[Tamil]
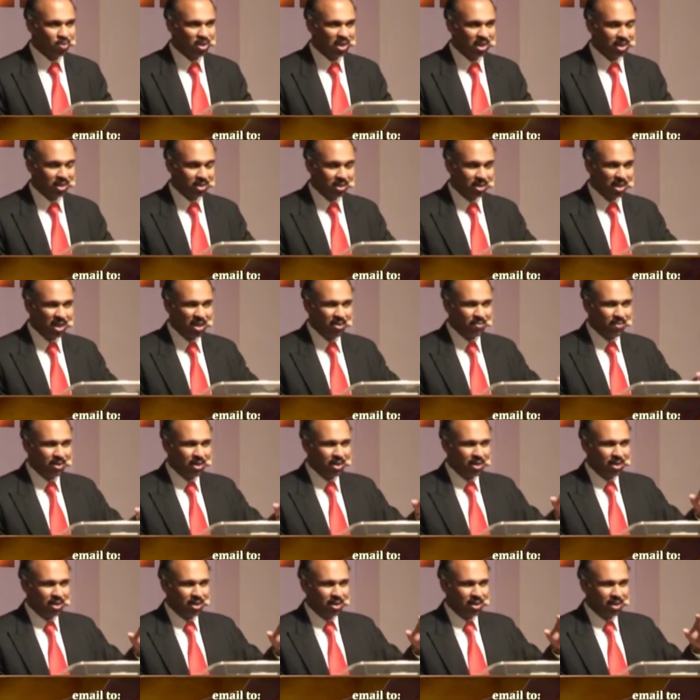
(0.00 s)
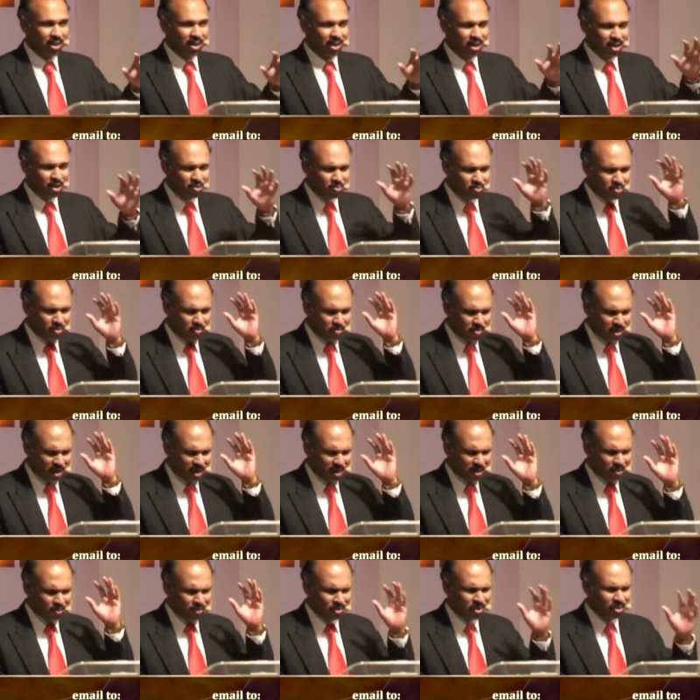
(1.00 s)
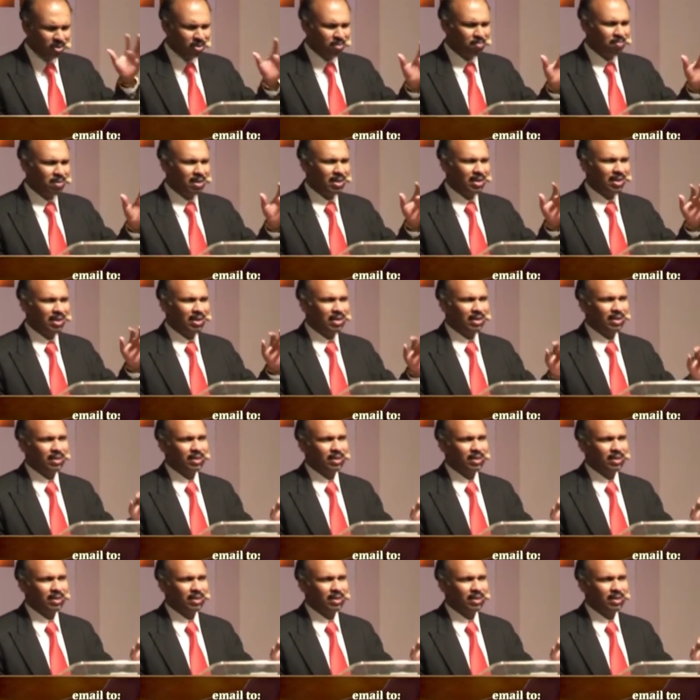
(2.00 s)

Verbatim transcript: உன்னுடைய தேவைகள் எனக்கு முன்பாக ஒன்றுமே